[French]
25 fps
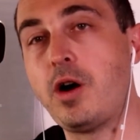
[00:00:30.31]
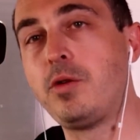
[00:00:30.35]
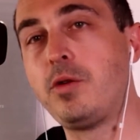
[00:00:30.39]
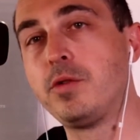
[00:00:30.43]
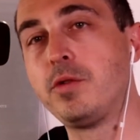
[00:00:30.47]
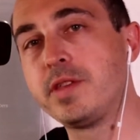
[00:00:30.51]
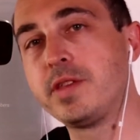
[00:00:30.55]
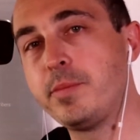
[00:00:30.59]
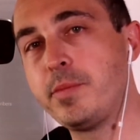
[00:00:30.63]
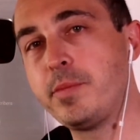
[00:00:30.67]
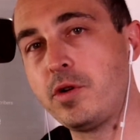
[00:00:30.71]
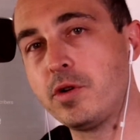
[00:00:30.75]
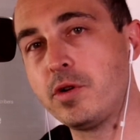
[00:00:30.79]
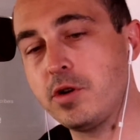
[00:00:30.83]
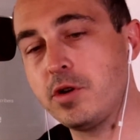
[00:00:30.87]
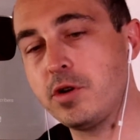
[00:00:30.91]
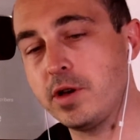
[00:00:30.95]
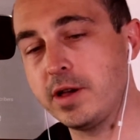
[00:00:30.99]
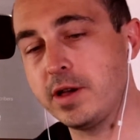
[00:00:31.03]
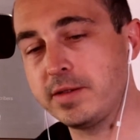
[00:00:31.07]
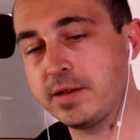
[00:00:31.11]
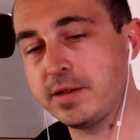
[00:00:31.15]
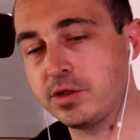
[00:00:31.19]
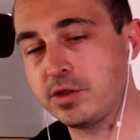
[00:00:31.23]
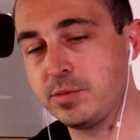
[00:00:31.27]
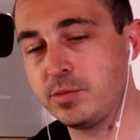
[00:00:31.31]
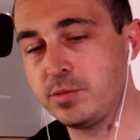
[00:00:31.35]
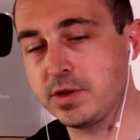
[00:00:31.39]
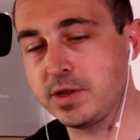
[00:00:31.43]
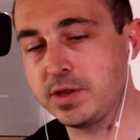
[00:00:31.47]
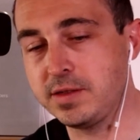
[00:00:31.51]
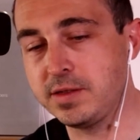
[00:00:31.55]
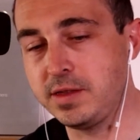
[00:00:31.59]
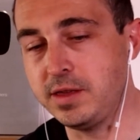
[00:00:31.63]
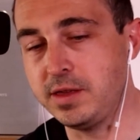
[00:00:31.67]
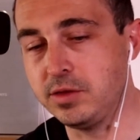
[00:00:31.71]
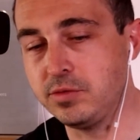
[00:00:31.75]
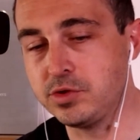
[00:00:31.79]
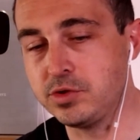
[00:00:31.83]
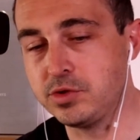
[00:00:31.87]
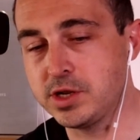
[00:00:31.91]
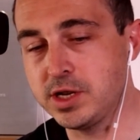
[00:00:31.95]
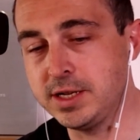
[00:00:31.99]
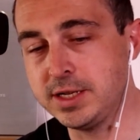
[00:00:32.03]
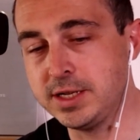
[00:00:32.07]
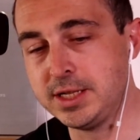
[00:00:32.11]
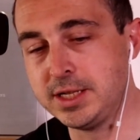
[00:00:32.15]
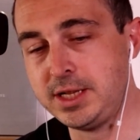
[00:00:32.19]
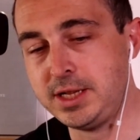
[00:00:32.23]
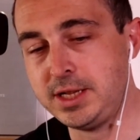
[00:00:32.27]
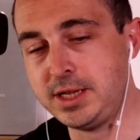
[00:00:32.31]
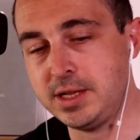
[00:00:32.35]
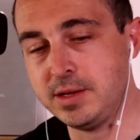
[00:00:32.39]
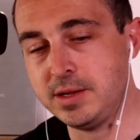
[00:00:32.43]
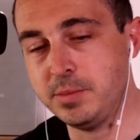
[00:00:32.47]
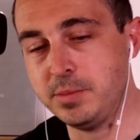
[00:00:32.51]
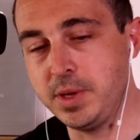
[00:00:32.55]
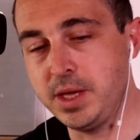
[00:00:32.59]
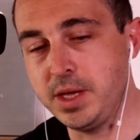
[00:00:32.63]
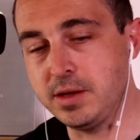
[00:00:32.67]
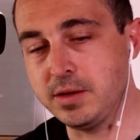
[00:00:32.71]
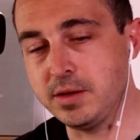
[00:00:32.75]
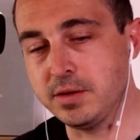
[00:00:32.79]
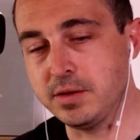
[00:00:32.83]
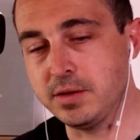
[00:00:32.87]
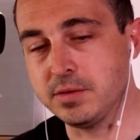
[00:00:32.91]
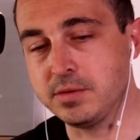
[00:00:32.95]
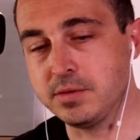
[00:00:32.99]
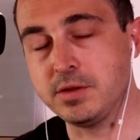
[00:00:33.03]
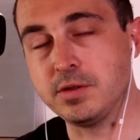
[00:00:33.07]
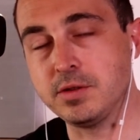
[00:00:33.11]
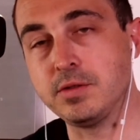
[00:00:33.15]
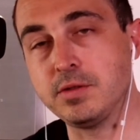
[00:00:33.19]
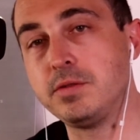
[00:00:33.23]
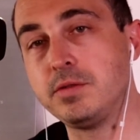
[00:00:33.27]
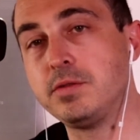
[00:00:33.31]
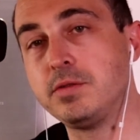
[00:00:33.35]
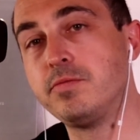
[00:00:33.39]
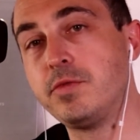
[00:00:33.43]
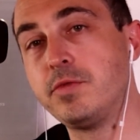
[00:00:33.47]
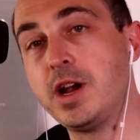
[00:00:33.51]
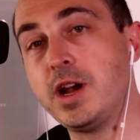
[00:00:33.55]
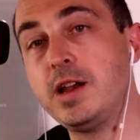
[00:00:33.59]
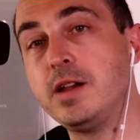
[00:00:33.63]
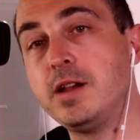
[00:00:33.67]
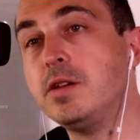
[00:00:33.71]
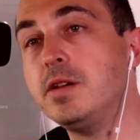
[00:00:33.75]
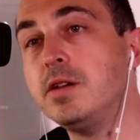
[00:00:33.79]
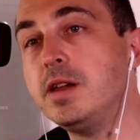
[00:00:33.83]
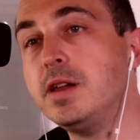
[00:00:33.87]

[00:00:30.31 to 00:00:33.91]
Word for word: on ne sait pas encore exactement qu'est-ce qui est touché, mais voilà,